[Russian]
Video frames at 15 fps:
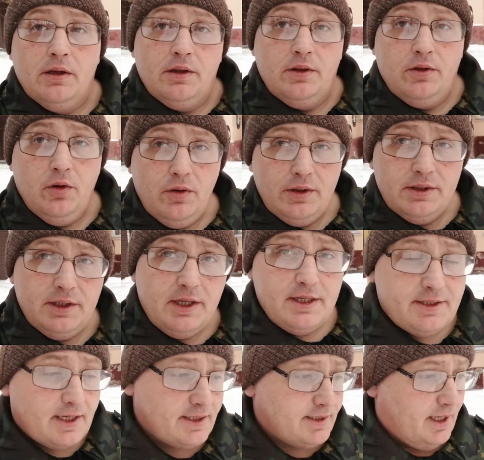Но
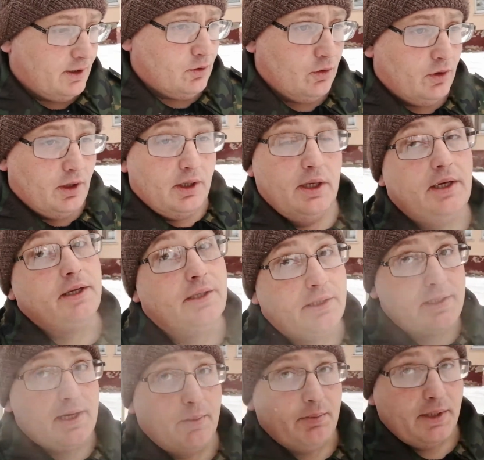идея со статуей
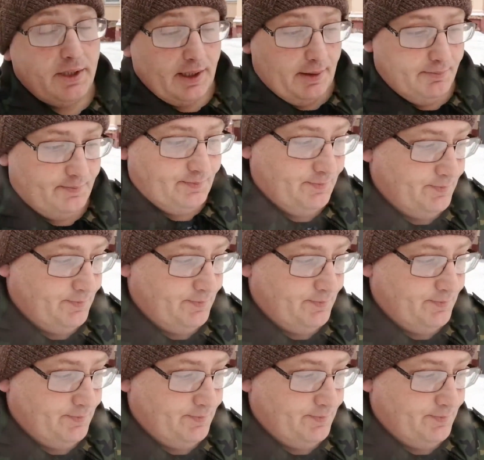не забыта.